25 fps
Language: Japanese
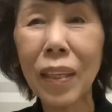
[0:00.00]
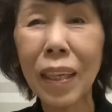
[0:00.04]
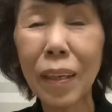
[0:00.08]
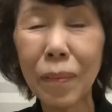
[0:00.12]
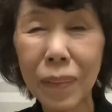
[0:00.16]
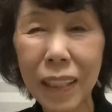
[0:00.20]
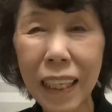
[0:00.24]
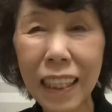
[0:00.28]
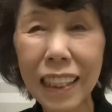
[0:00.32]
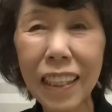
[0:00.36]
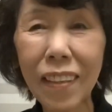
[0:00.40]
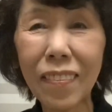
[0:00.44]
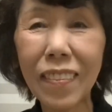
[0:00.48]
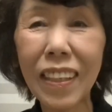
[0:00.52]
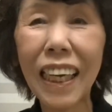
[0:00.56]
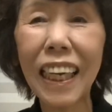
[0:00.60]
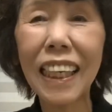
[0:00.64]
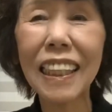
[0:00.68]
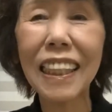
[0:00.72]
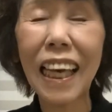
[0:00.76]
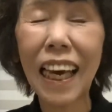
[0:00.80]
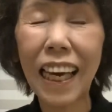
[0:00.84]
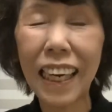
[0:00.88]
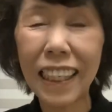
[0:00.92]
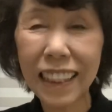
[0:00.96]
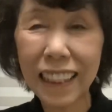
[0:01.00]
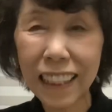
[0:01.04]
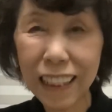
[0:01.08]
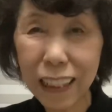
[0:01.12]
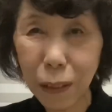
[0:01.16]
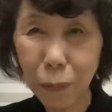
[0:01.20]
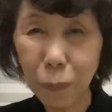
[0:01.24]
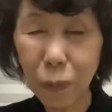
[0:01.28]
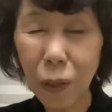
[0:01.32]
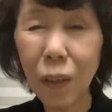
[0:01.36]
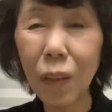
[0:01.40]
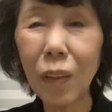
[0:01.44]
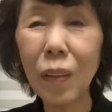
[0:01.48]
皆様方、いつ
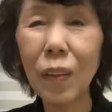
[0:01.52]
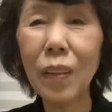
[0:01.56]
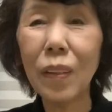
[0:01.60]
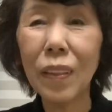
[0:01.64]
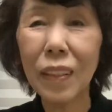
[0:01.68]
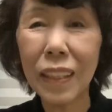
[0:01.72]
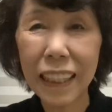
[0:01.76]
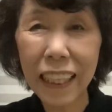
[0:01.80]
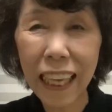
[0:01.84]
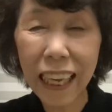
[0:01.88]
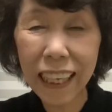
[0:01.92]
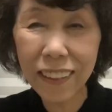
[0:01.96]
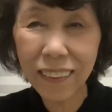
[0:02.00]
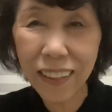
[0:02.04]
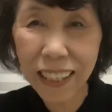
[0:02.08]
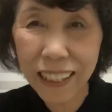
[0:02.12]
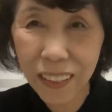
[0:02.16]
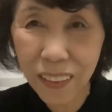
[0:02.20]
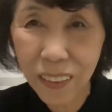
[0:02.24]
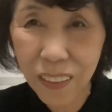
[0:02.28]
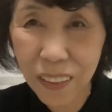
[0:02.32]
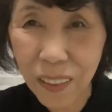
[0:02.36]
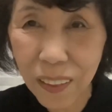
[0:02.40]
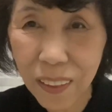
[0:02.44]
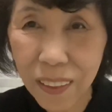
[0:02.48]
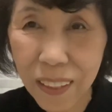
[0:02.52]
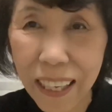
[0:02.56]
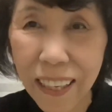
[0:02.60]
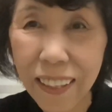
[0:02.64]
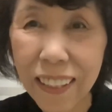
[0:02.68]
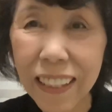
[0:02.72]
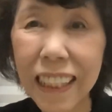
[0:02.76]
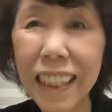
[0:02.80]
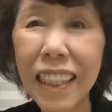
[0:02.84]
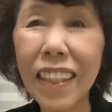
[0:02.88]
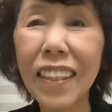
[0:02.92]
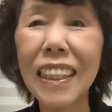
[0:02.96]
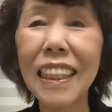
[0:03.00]
もなりわの動画を
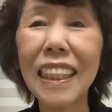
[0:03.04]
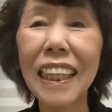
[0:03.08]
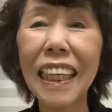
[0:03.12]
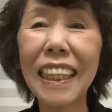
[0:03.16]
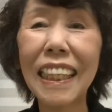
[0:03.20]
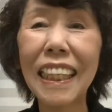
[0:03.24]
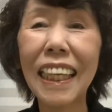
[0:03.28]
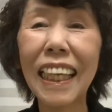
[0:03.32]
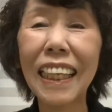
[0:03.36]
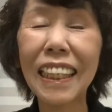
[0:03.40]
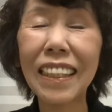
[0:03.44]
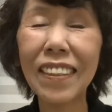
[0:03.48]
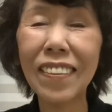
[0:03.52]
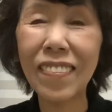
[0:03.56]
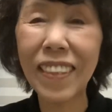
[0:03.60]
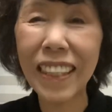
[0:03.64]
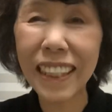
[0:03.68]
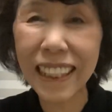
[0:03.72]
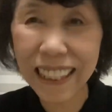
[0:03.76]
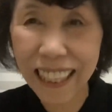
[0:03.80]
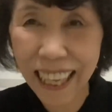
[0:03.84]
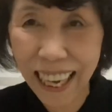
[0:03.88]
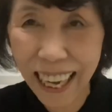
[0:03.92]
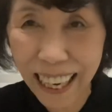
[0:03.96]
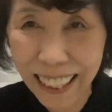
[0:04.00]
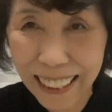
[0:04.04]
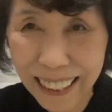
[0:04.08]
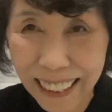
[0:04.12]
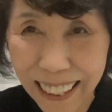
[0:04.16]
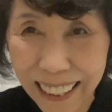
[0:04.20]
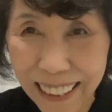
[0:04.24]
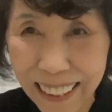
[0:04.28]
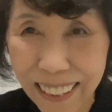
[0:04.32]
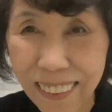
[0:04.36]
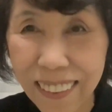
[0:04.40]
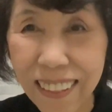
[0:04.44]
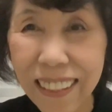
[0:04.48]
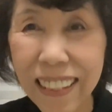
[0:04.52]
視聴していただきましてありが
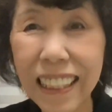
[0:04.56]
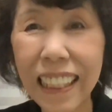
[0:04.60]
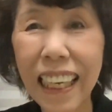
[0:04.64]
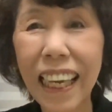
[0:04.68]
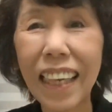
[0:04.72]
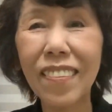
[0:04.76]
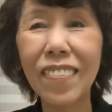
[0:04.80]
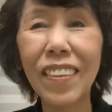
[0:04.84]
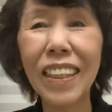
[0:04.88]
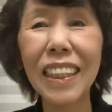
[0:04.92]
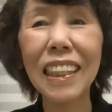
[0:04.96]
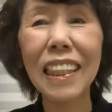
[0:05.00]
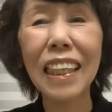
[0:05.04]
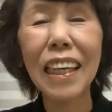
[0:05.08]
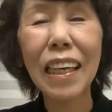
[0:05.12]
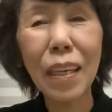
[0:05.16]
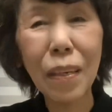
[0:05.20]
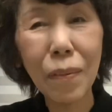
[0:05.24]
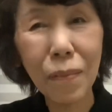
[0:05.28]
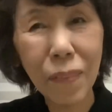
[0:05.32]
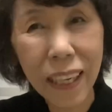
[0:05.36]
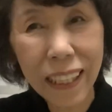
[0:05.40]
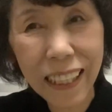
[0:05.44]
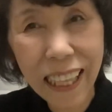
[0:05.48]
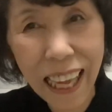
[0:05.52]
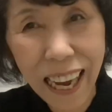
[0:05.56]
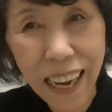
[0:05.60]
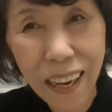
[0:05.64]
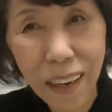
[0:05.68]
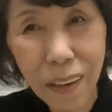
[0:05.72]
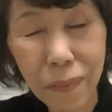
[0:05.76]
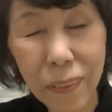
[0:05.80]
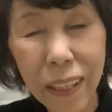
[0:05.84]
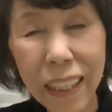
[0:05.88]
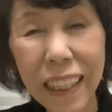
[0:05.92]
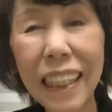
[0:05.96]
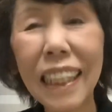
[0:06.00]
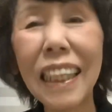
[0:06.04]
とうございます。またお
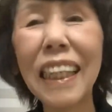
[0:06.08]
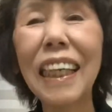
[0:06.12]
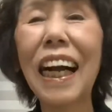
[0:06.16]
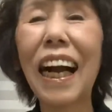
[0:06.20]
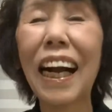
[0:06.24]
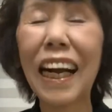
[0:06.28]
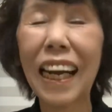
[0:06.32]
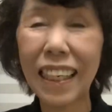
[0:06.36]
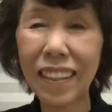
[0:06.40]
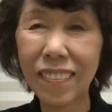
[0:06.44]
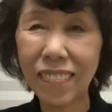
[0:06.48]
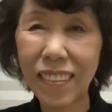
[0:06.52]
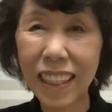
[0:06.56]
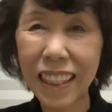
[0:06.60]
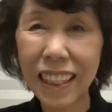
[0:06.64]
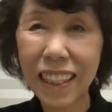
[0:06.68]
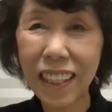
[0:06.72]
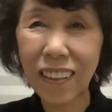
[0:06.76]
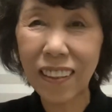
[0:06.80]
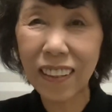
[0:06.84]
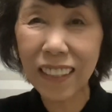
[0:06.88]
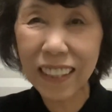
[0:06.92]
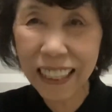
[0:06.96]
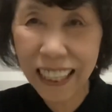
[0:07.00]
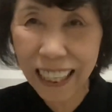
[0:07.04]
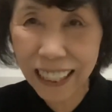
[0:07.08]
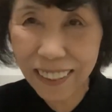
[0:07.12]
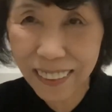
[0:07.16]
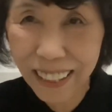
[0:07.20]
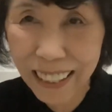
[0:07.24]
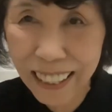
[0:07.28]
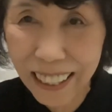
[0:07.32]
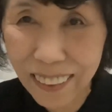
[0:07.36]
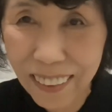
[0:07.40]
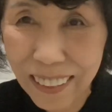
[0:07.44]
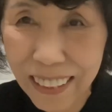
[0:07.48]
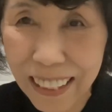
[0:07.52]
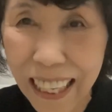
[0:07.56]
目にかかりましょう。なりわ
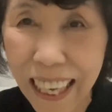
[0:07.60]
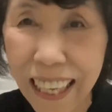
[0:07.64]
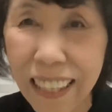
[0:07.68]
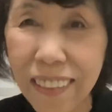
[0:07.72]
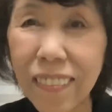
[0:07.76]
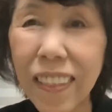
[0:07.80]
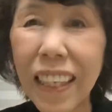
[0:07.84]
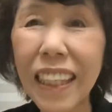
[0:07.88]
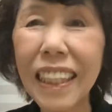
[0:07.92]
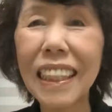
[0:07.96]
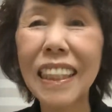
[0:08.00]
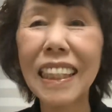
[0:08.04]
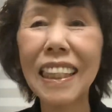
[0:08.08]
でございまし